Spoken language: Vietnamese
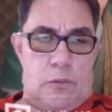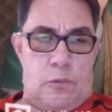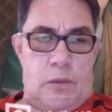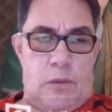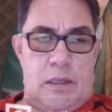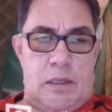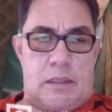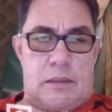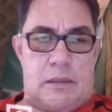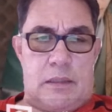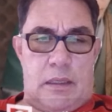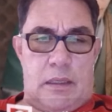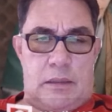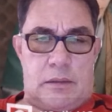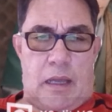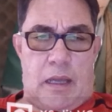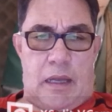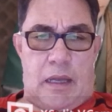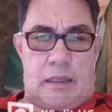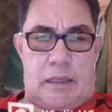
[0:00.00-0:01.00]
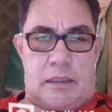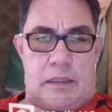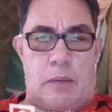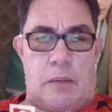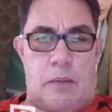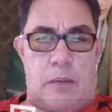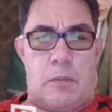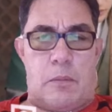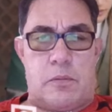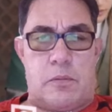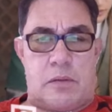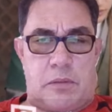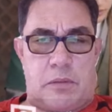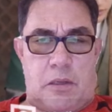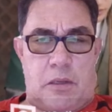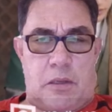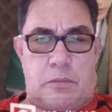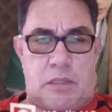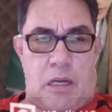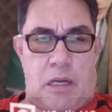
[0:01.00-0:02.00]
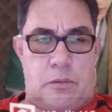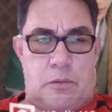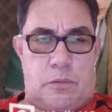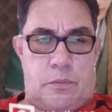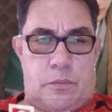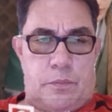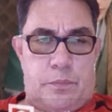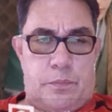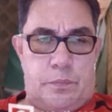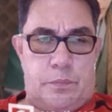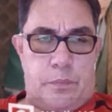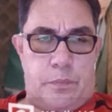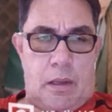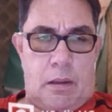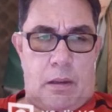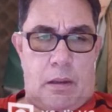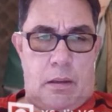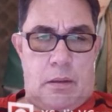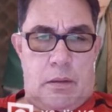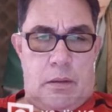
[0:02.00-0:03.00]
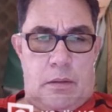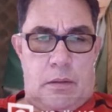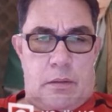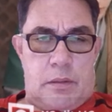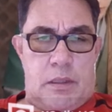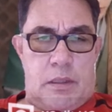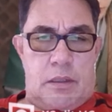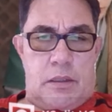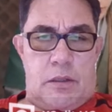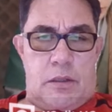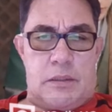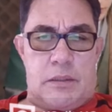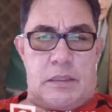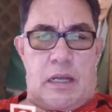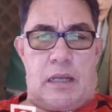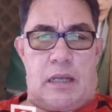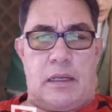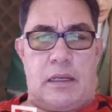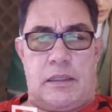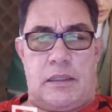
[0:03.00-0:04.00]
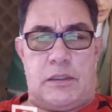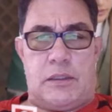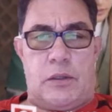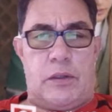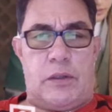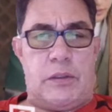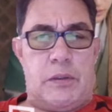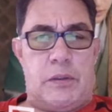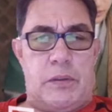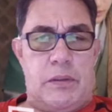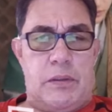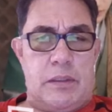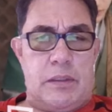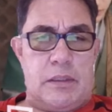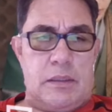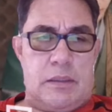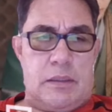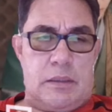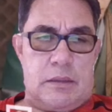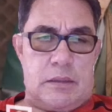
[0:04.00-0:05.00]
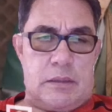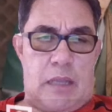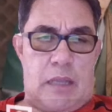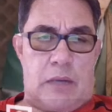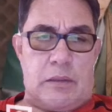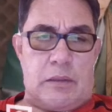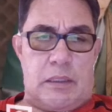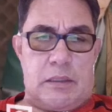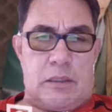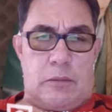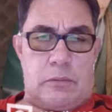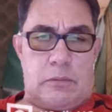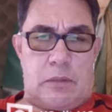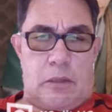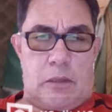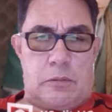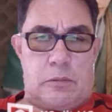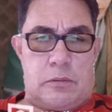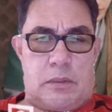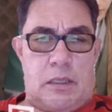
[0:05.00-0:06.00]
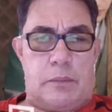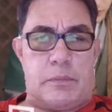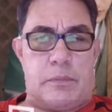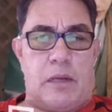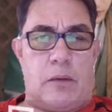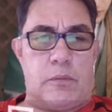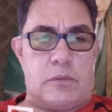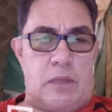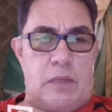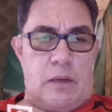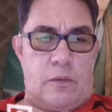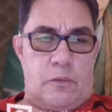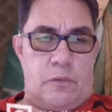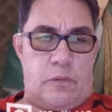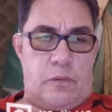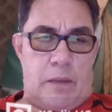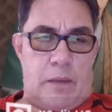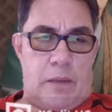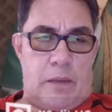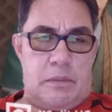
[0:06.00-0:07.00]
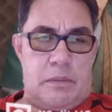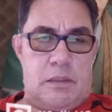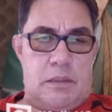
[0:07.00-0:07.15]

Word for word: quyết định thay cả bốn công công sau. Vừa nói ra lời nói đó. Tào điển công công chớp động thân pháp lướt